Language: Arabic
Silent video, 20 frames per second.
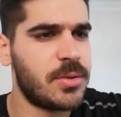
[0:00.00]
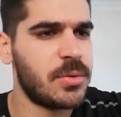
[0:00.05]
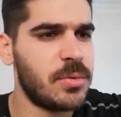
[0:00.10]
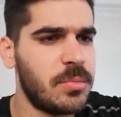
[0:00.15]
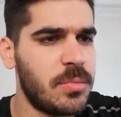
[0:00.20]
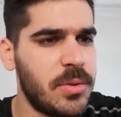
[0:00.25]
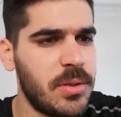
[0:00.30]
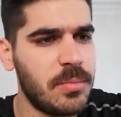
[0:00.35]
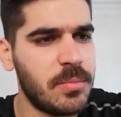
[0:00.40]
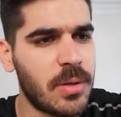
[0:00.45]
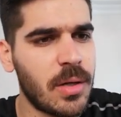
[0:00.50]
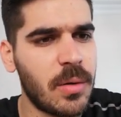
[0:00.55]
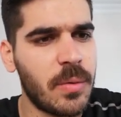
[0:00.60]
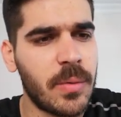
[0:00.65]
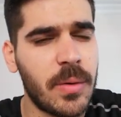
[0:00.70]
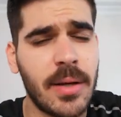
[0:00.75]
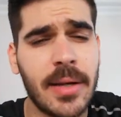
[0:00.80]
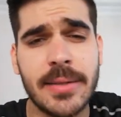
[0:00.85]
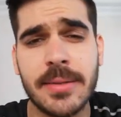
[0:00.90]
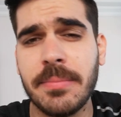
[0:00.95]
شنو
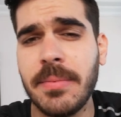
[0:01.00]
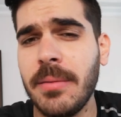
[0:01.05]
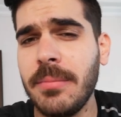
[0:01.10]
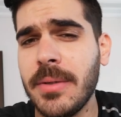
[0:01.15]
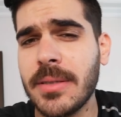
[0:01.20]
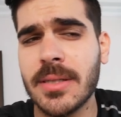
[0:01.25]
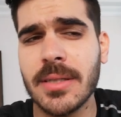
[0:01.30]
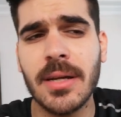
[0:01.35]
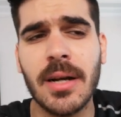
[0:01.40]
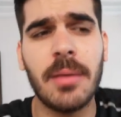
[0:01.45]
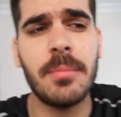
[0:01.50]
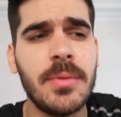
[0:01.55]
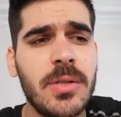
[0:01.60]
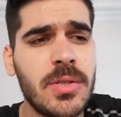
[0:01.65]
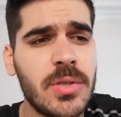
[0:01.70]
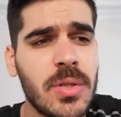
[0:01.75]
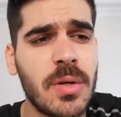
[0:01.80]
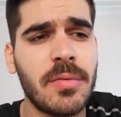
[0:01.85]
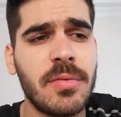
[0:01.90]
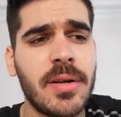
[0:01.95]
بالمكونات بال 100 غرام من
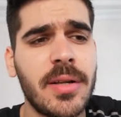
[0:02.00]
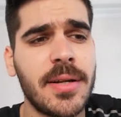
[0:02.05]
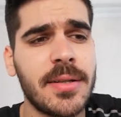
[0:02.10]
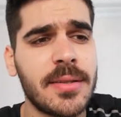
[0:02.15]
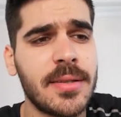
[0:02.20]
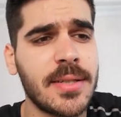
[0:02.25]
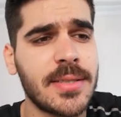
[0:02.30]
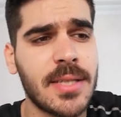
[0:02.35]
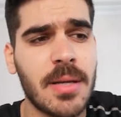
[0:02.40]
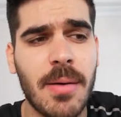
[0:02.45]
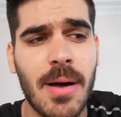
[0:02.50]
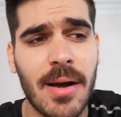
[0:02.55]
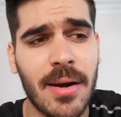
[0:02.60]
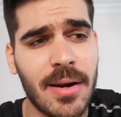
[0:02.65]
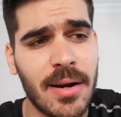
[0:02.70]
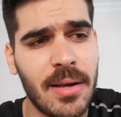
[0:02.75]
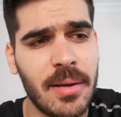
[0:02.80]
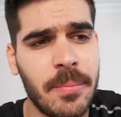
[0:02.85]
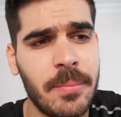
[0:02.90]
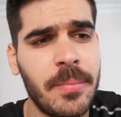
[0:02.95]
الشوفان يعطيك 7
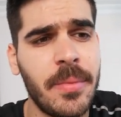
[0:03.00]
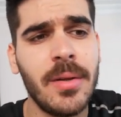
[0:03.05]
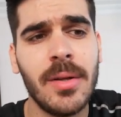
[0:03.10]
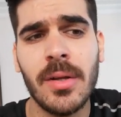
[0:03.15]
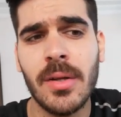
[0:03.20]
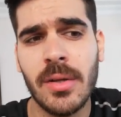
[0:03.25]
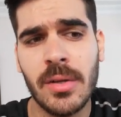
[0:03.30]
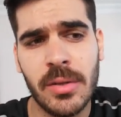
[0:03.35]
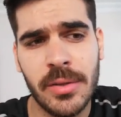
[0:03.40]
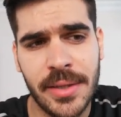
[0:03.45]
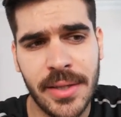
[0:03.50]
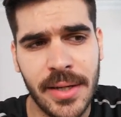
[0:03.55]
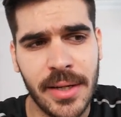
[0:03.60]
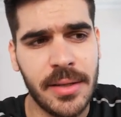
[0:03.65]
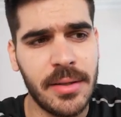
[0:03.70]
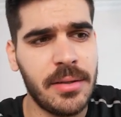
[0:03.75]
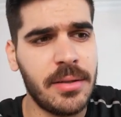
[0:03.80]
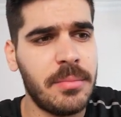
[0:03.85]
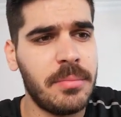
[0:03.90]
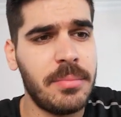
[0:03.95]
غرام
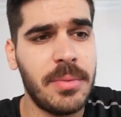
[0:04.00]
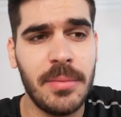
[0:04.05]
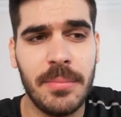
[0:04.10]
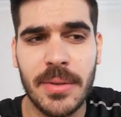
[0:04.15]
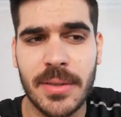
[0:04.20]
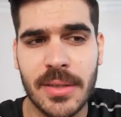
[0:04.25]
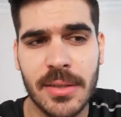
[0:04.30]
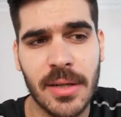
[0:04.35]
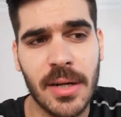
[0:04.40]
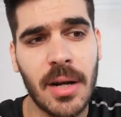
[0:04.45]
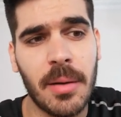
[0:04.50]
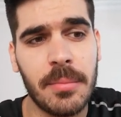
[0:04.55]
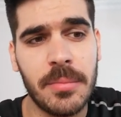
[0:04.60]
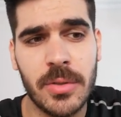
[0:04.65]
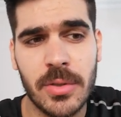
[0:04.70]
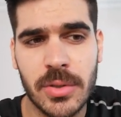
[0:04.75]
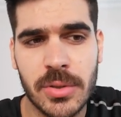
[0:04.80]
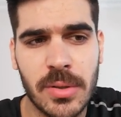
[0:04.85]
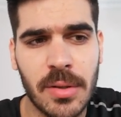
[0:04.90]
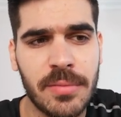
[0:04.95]
دهن بال 100 غرام
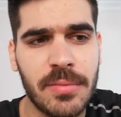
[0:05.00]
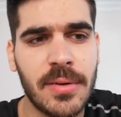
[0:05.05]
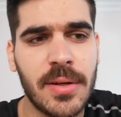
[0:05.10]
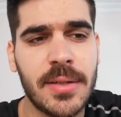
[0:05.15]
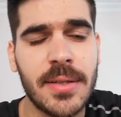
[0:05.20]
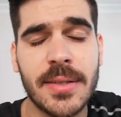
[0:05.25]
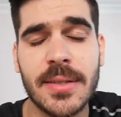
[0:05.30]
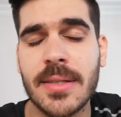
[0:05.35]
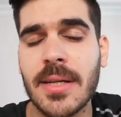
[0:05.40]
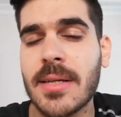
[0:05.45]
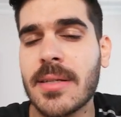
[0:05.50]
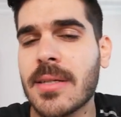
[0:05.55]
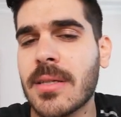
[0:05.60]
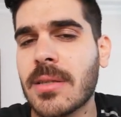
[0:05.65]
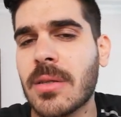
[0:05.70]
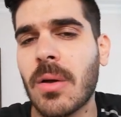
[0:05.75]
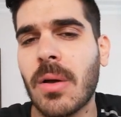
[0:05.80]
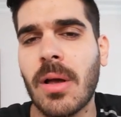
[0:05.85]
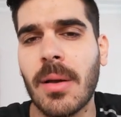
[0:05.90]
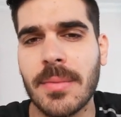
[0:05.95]
من الشوفان يعطيك
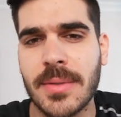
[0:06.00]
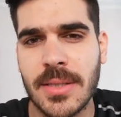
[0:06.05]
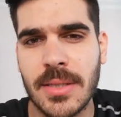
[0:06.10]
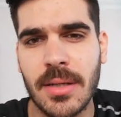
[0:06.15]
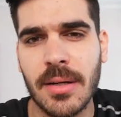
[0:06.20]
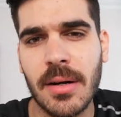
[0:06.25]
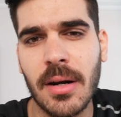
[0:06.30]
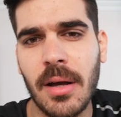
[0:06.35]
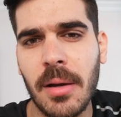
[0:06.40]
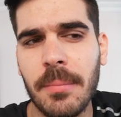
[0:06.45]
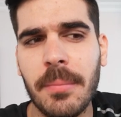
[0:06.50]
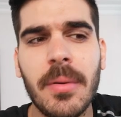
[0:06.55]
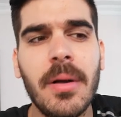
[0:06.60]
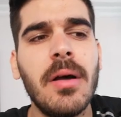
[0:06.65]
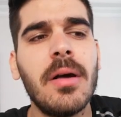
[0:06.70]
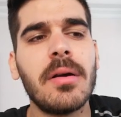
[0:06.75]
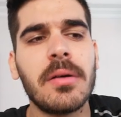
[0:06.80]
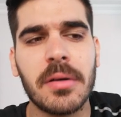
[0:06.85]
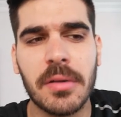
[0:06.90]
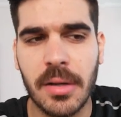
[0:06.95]
56 غرام
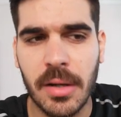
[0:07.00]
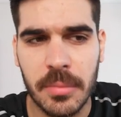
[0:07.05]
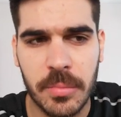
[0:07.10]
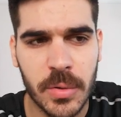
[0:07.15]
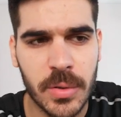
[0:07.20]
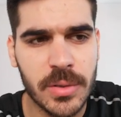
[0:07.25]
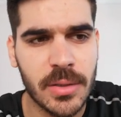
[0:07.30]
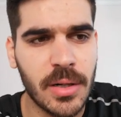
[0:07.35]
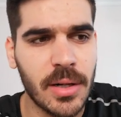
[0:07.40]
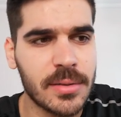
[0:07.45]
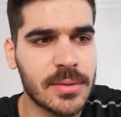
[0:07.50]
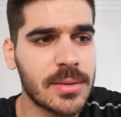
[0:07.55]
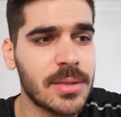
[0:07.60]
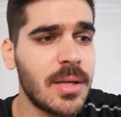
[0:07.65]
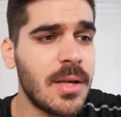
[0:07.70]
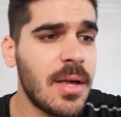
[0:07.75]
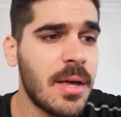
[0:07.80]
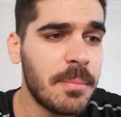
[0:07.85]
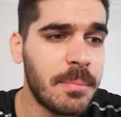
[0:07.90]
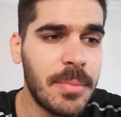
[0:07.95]
كربوهيدرات
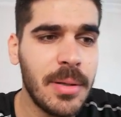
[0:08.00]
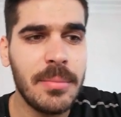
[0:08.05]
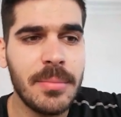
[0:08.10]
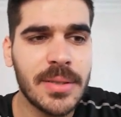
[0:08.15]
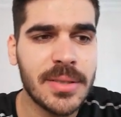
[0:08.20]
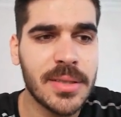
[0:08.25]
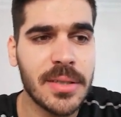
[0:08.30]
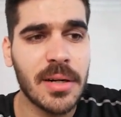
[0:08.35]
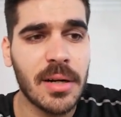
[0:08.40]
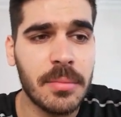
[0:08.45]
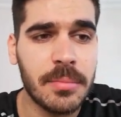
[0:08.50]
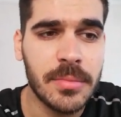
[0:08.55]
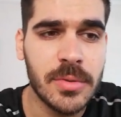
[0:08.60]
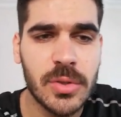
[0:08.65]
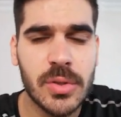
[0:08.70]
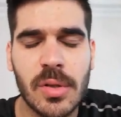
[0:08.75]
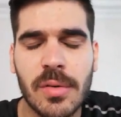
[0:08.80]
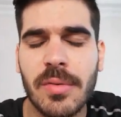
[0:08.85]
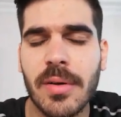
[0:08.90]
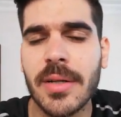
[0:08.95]
بال 100 غرام من
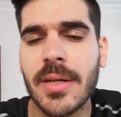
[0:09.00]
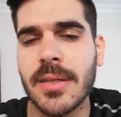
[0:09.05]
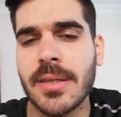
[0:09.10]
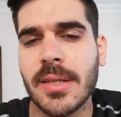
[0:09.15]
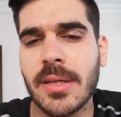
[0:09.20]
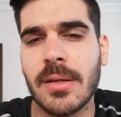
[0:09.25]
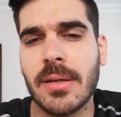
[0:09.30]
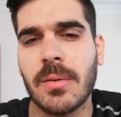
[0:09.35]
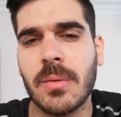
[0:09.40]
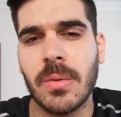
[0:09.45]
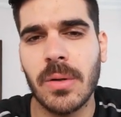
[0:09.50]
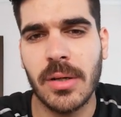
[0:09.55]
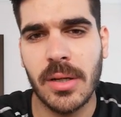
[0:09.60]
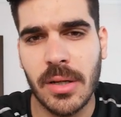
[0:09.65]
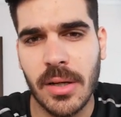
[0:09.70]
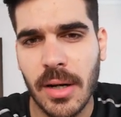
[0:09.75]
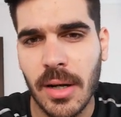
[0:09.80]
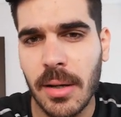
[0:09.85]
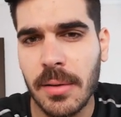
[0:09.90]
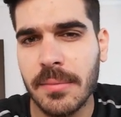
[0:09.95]
الشوفان يعطيك
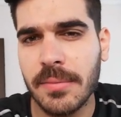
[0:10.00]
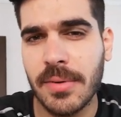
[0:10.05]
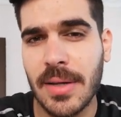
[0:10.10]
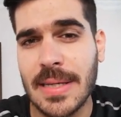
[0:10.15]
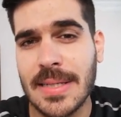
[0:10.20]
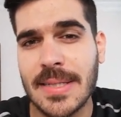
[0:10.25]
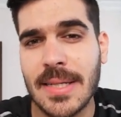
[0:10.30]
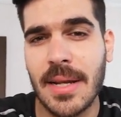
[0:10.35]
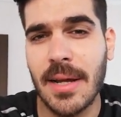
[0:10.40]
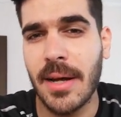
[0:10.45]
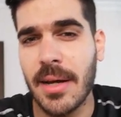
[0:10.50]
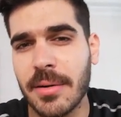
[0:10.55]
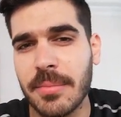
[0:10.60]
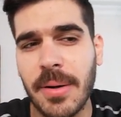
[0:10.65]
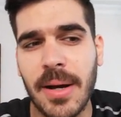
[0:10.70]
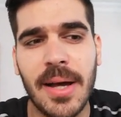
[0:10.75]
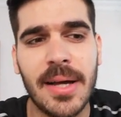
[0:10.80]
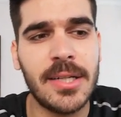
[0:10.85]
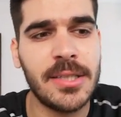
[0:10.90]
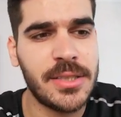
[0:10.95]
غرام فاصلة
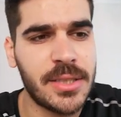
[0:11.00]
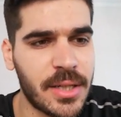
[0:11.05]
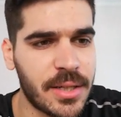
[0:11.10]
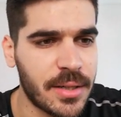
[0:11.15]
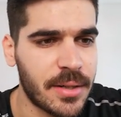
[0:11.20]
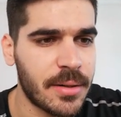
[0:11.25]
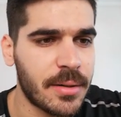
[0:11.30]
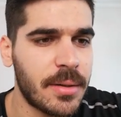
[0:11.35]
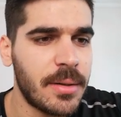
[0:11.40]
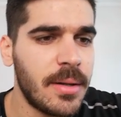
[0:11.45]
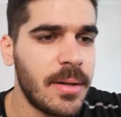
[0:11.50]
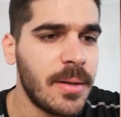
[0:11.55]
4 شكر